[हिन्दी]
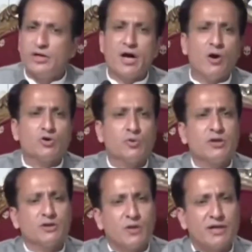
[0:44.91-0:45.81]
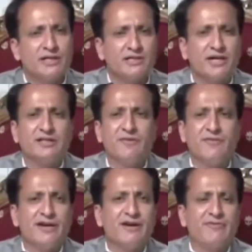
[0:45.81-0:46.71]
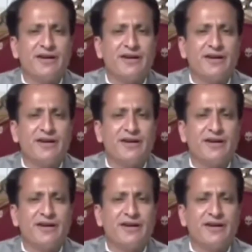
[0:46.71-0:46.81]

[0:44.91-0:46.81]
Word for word: क्या उस वक़्त ख्वाजा साद रफ़ी का